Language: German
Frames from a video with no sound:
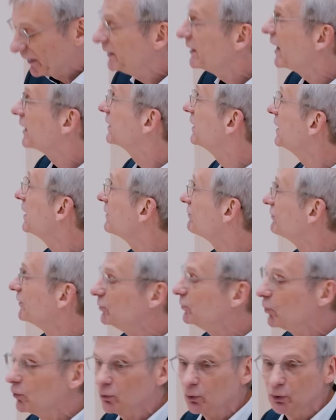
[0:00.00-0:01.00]

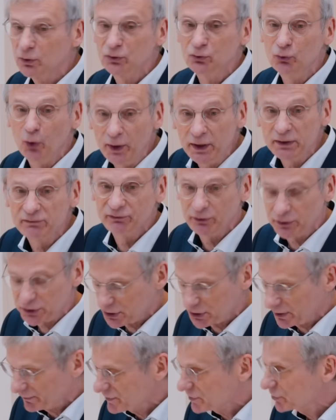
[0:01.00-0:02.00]
Energiegewinnung und neuen
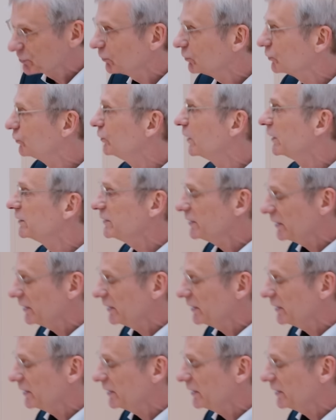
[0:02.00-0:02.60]
Wirtschaftsstrukturen